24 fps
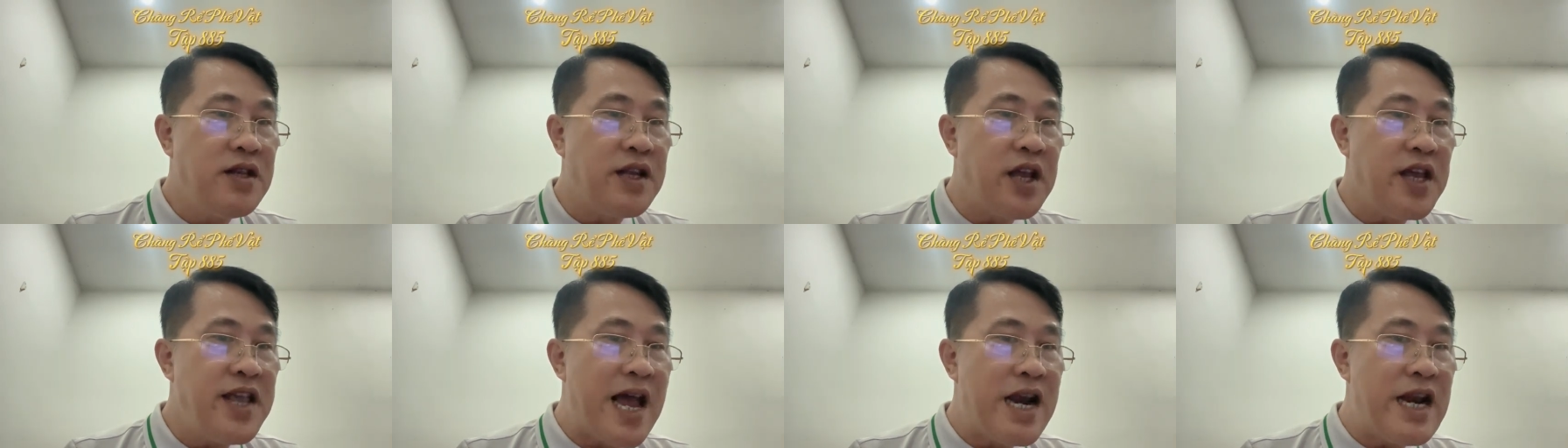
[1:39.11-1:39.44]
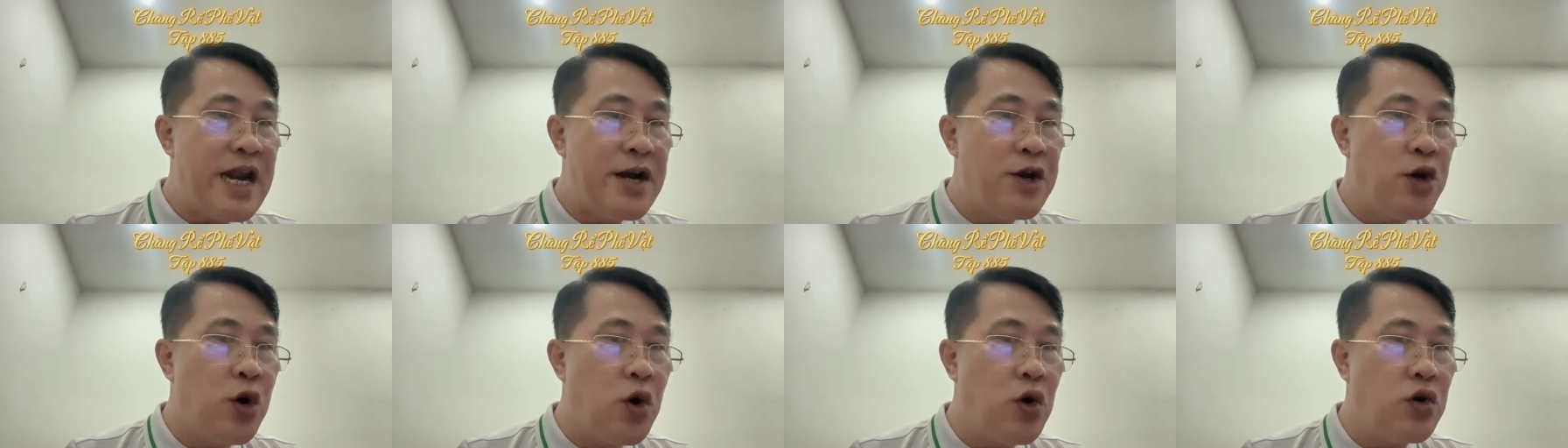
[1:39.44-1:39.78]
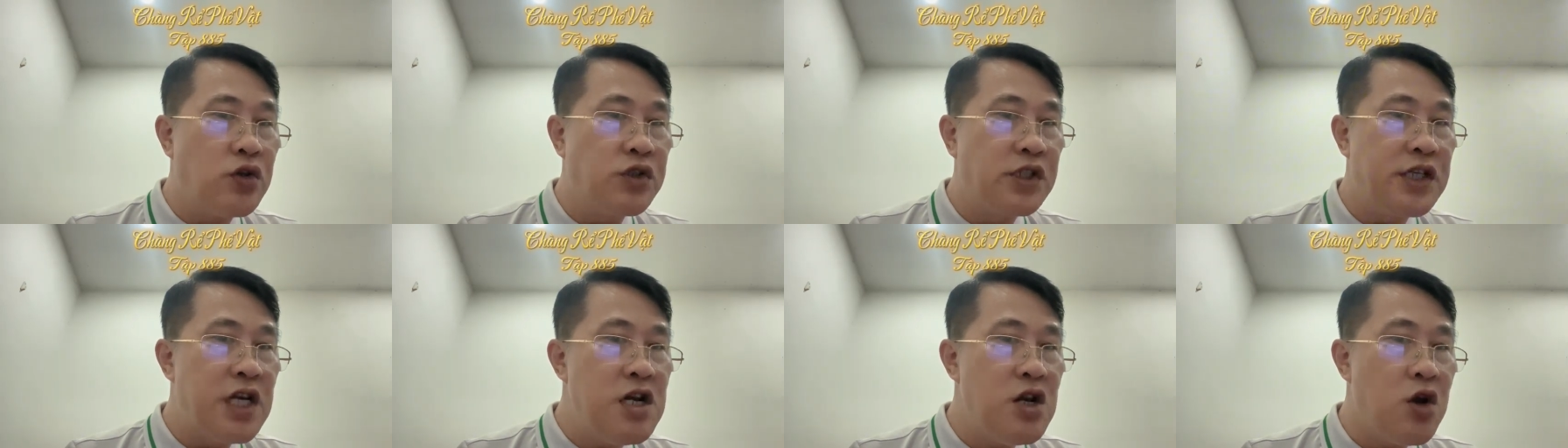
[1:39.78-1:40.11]
thế gia lệnh hồ
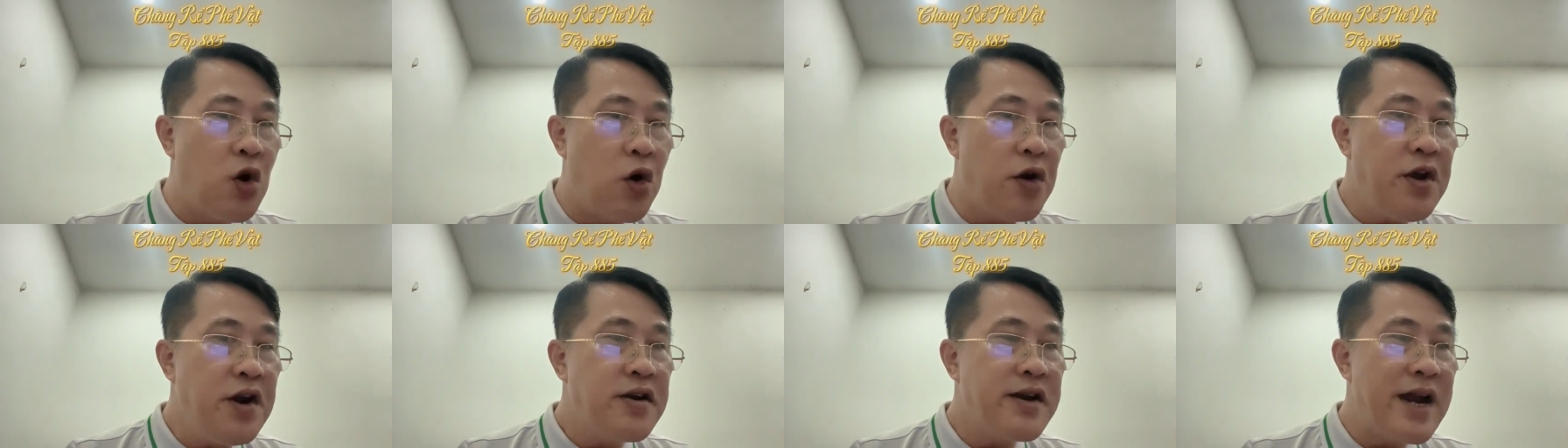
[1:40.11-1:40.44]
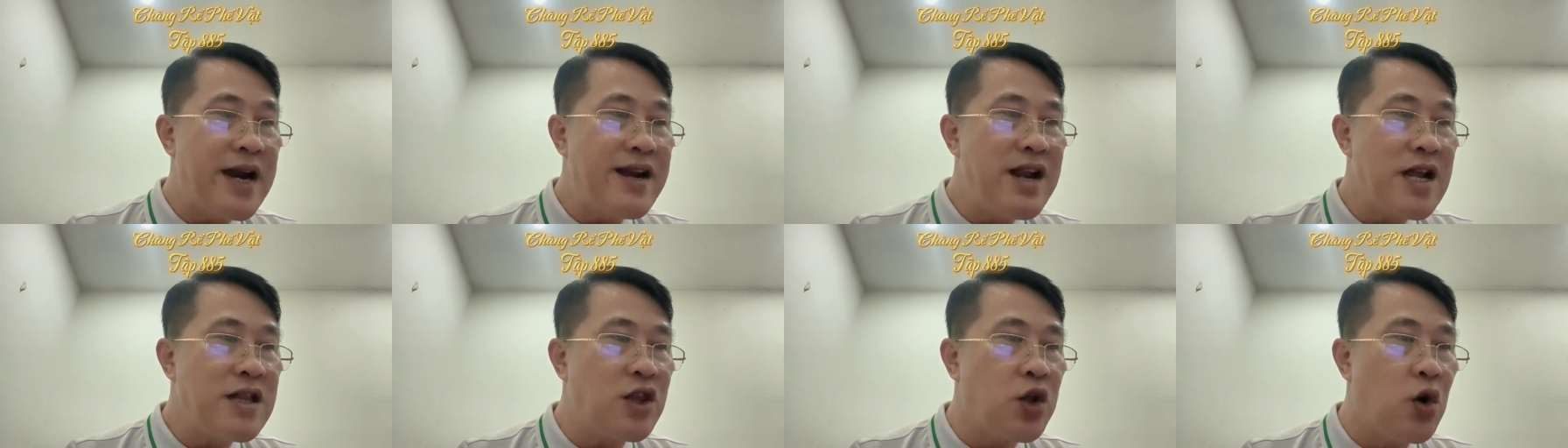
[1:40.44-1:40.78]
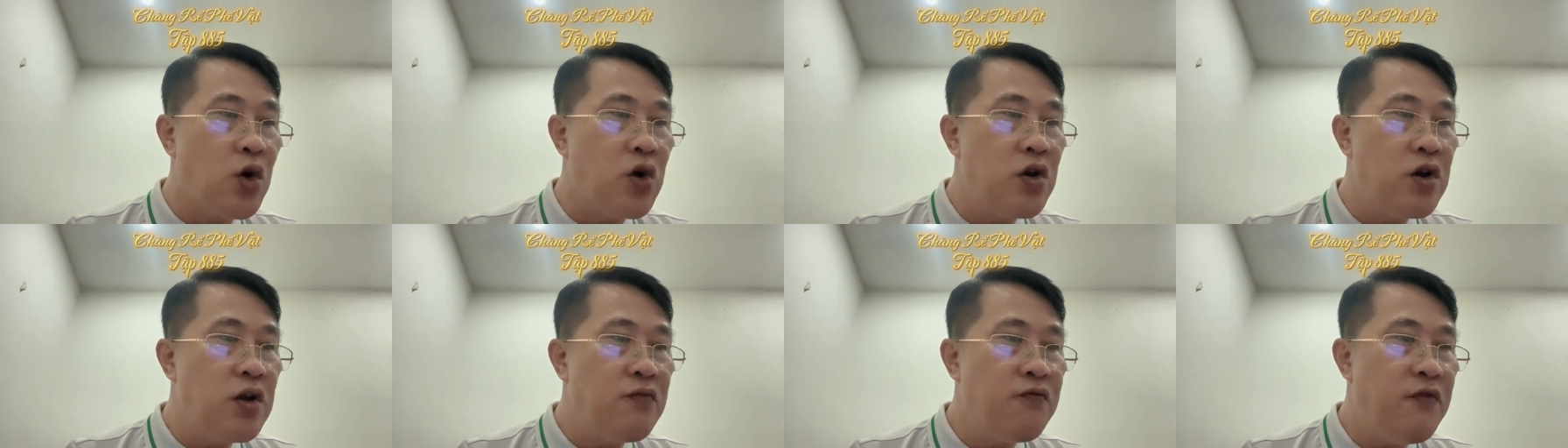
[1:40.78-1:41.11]
xin lỗi đã đắc tội